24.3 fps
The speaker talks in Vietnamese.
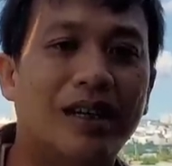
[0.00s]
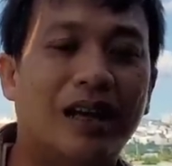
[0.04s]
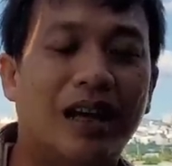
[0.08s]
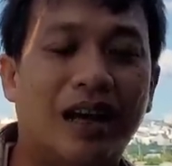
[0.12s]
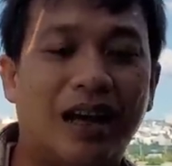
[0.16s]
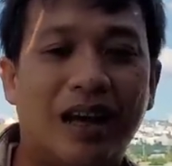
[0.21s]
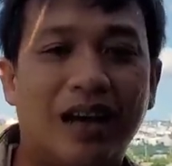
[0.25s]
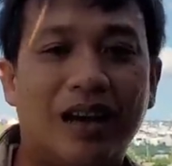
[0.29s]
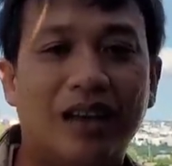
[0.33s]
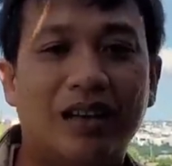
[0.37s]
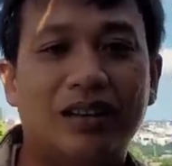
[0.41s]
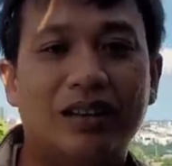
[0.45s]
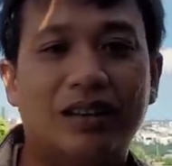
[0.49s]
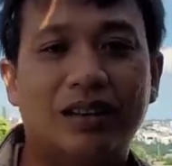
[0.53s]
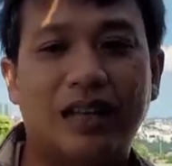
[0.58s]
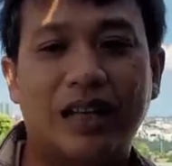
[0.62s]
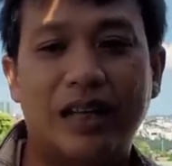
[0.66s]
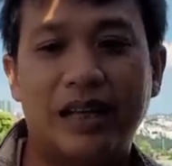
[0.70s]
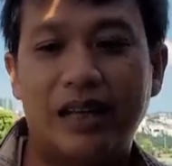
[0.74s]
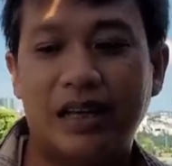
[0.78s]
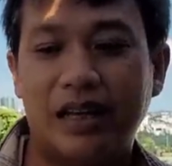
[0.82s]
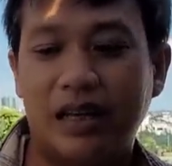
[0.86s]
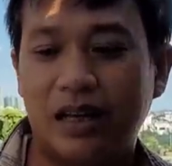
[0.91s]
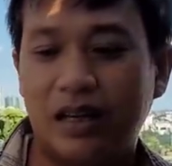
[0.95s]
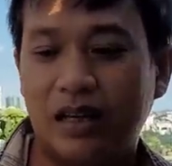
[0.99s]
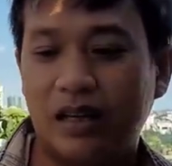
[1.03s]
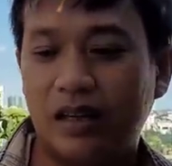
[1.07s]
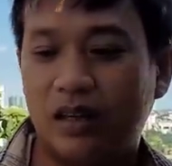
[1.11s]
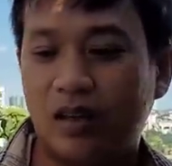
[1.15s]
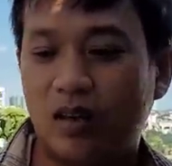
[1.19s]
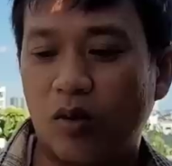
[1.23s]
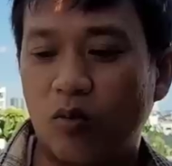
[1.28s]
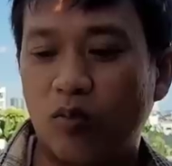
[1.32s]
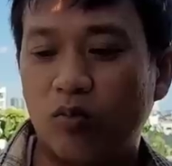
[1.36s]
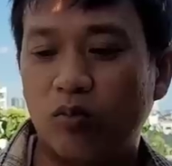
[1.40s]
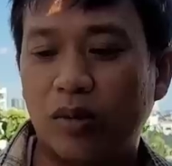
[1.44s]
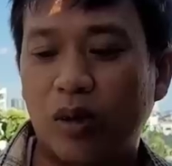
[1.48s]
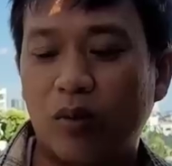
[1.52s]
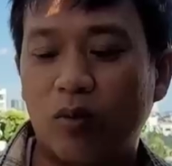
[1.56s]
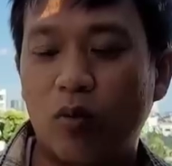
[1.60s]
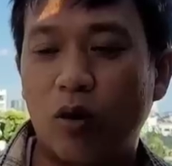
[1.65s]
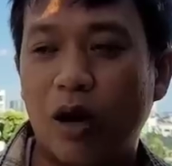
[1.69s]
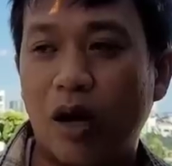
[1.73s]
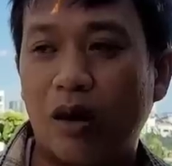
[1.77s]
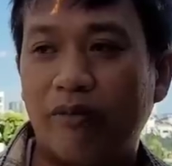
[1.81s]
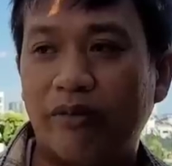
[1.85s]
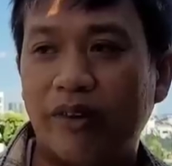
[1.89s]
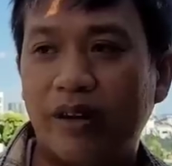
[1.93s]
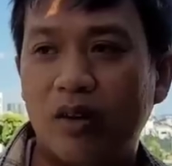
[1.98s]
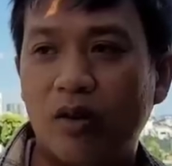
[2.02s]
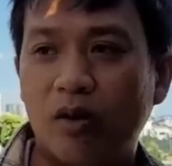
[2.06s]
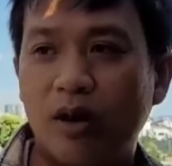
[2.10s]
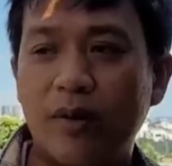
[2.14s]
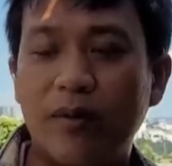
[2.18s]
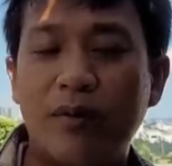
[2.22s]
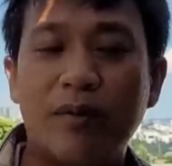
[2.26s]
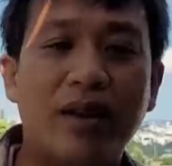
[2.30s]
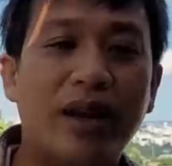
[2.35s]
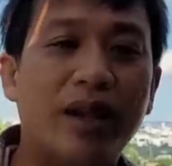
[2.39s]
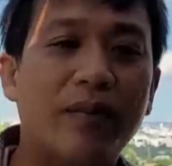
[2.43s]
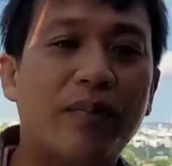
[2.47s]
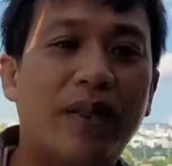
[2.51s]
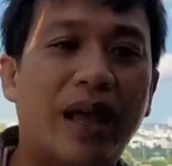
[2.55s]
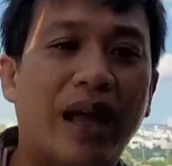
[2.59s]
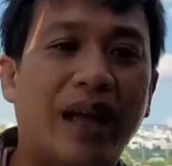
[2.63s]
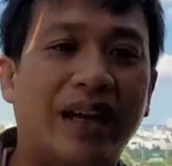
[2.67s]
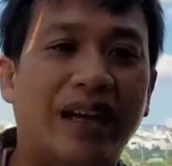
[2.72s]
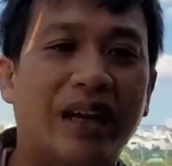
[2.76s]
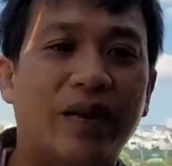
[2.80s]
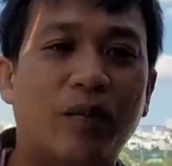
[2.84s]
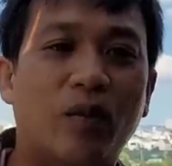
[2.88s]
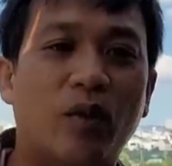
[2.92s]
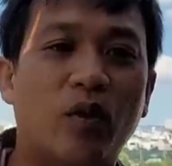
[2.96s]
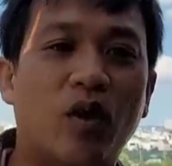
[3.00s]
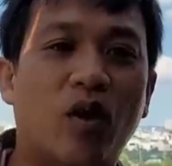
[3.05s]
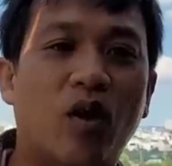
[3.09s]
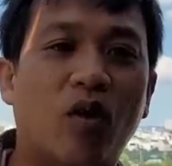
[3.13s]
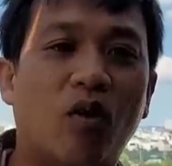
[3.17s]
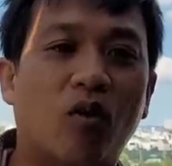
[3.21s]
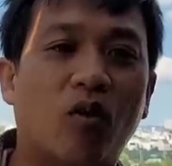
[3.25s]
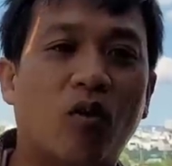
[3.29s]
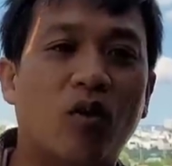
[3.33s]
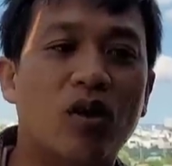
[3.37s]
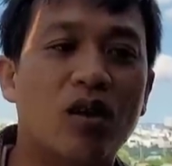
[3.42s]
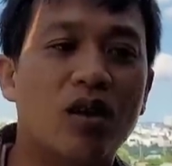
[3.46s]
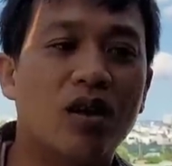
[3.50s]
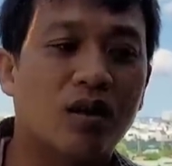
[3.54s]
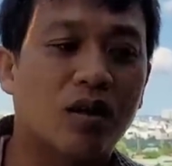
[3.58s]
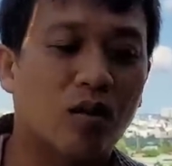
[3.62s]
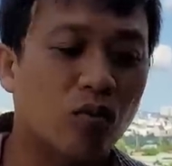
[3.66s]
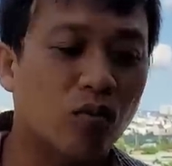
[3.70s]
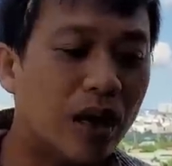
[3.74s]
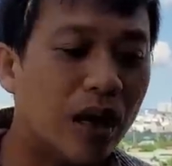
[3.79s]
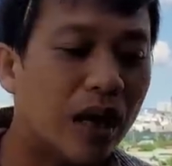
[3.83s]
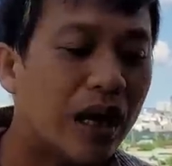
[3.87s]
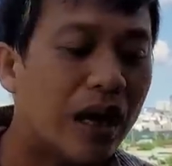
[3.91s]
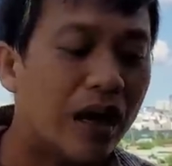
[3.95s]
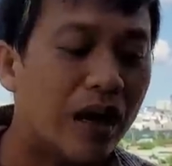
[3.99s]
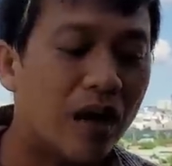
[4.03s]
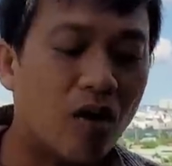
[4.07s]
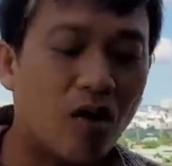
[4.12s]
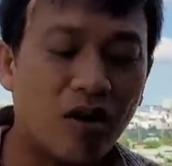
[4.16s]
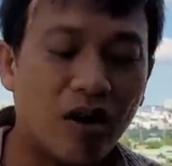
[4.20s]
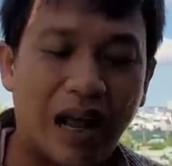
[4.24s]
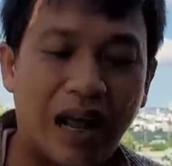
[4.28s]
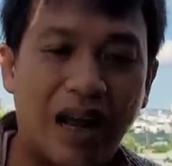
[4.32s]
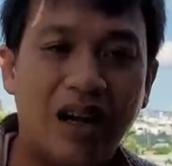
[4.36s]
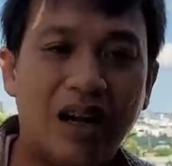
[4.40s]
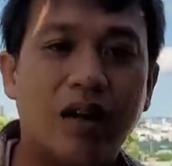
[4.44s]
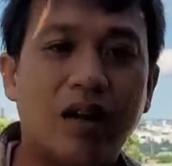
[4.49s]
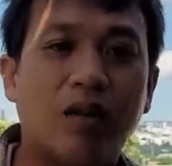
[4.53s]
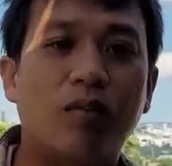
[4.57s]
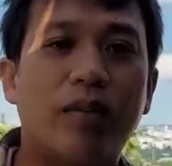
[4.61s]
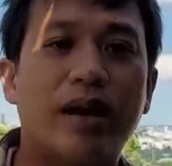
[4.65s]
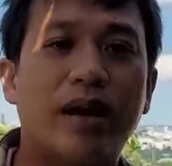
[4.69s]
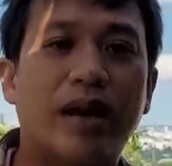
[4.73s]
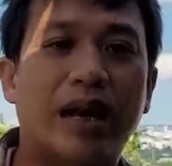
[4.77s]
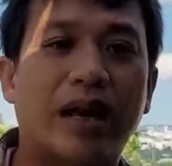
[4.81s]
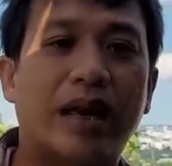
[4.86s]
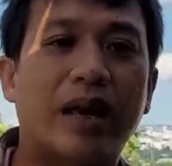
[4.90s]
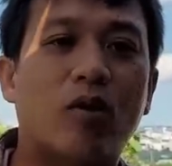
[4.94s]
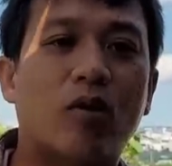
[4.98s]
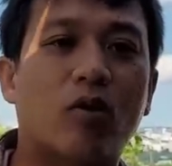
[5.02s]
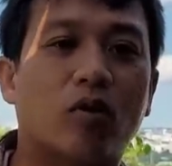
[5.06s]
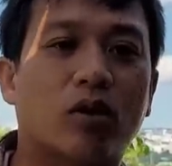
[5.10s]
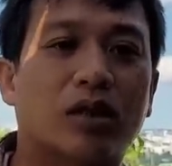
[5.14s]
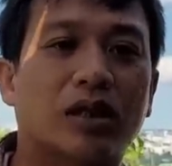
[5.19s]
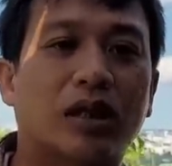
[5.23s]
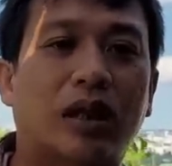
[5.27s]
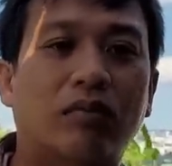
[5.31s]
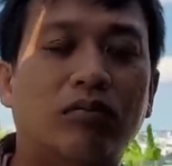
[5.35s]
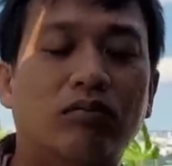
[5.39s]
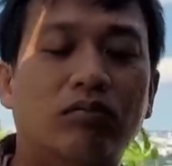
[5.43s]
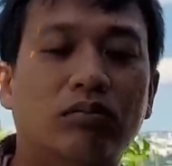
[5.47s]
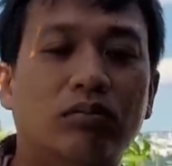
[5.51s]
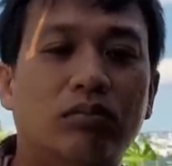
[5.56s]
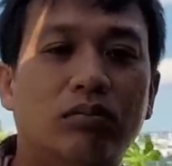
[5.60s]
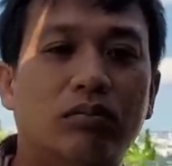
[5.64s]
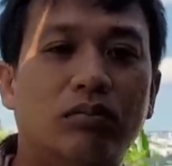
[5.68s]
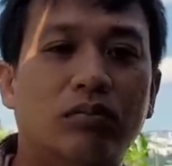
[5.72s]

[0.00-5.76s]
à, thì à, cũng thông qua video clip, clip này thì Bùi Hồ cũng rất là lo lắng không biết là cái cuộc sống